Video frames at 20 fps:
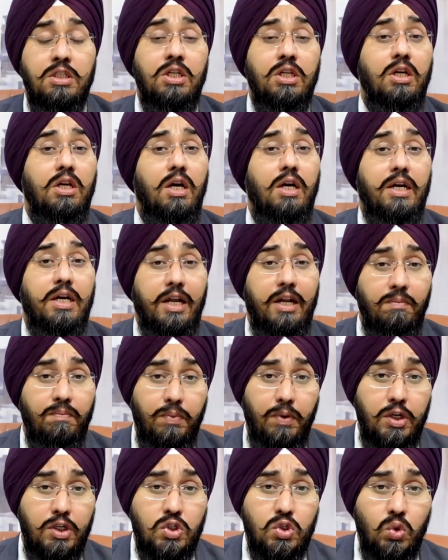जिनका 10
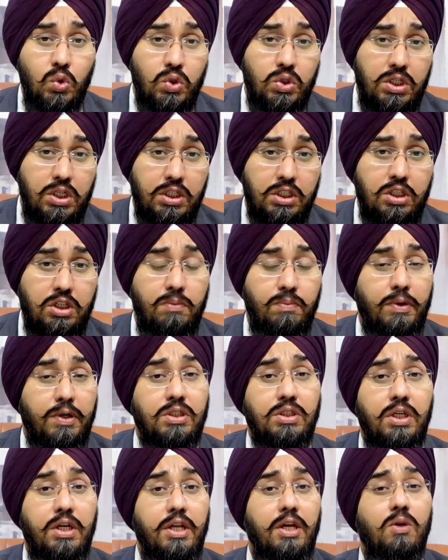प्लस टू सिक्सटी
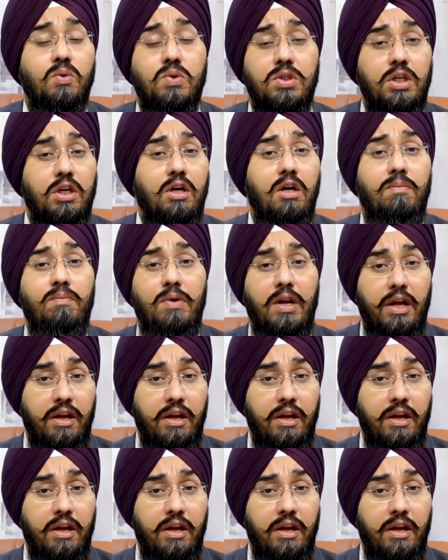परसेंट या उससे कम